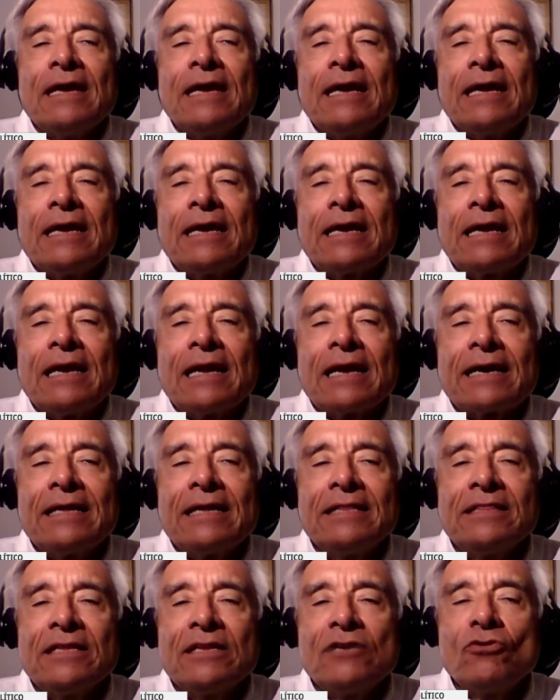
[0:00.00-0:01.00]
es que la
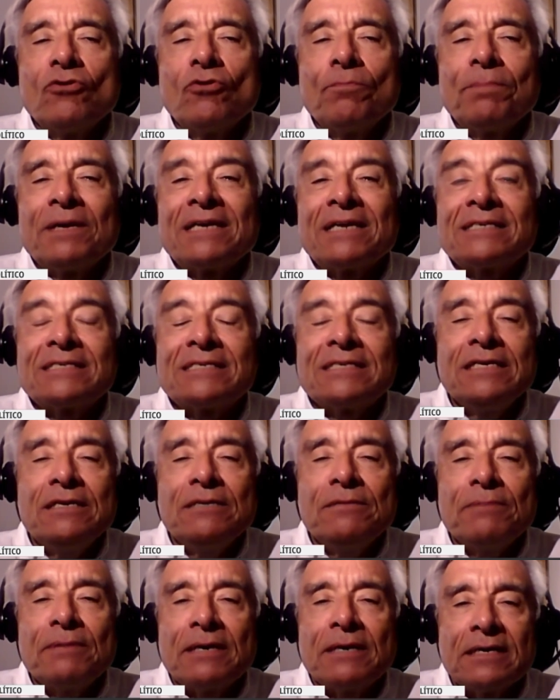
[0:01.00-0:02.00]
gente no
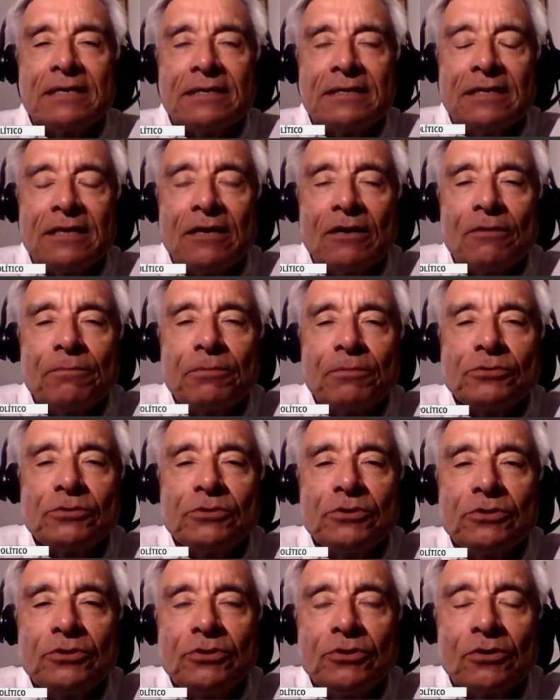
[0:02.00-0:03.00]
percibe en la
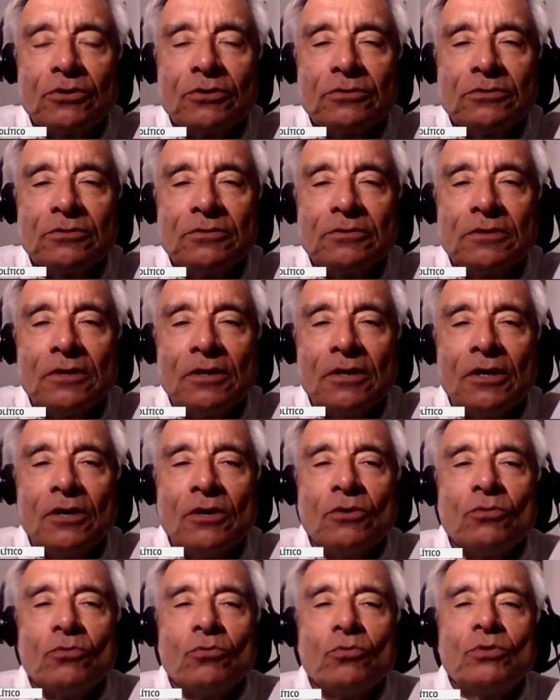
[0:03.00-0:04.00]
oposición
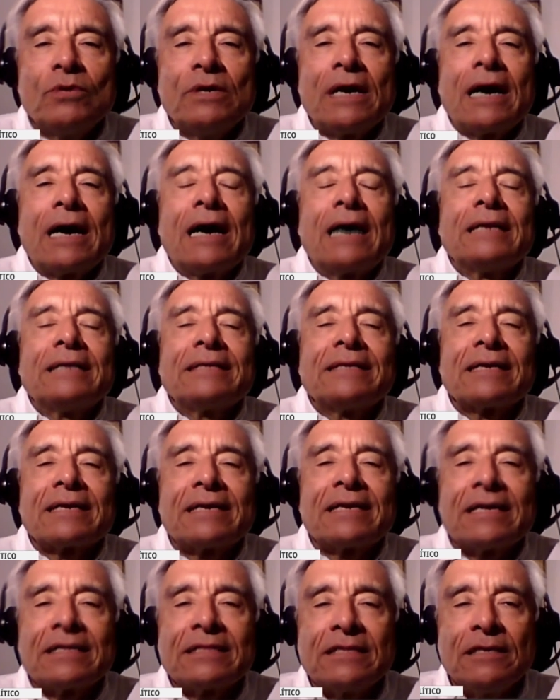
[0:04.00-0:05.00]
una
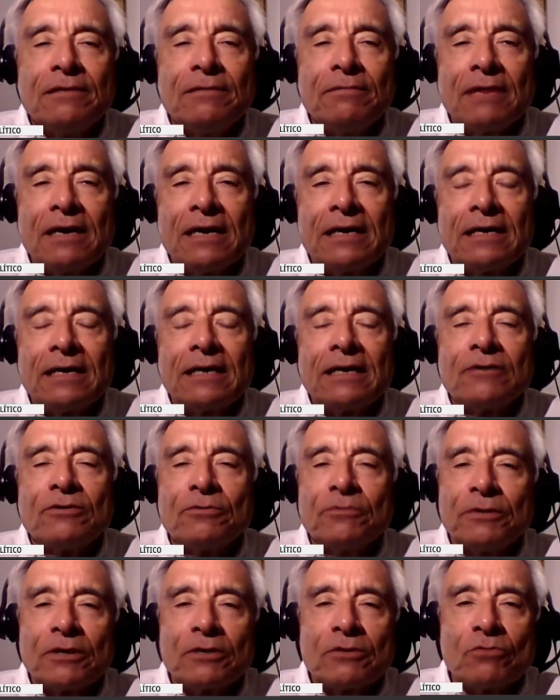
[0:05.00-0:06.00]
alternativa al
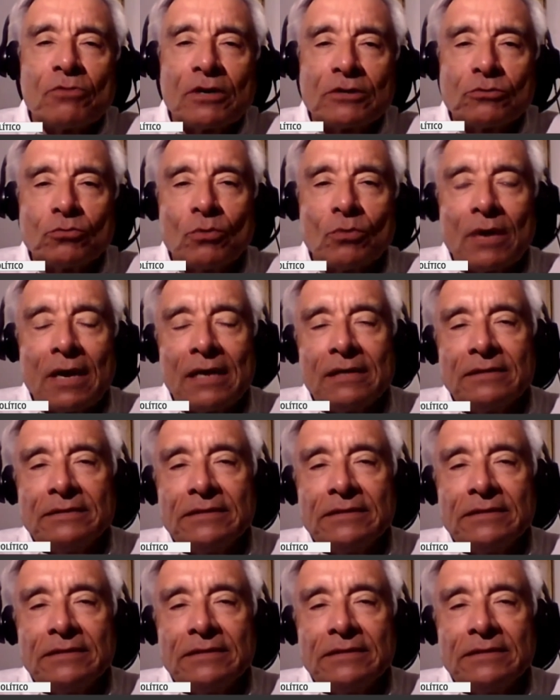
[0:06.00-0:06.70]
gobierno actual.